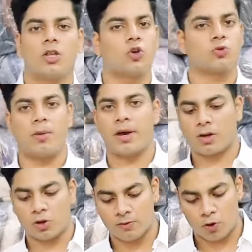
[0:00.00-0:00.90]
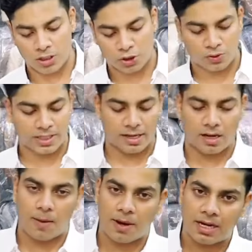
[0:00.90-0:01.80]
तो उसमें हमारा कोई वो इशू नहीं
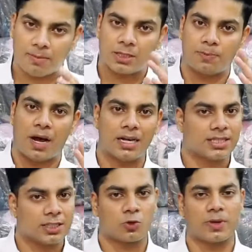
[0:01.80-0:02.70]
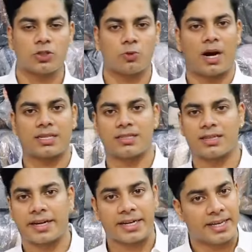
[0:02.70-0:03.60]
है हमारे बस पांच दस रुपए का जो मार्जिन
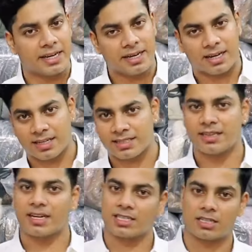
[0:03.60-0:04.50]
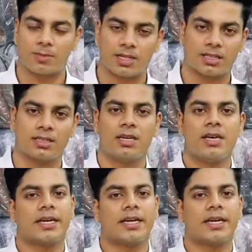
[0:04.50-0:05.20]
रहता है क्लियरली करके चलते हैं कस्टमर के साथ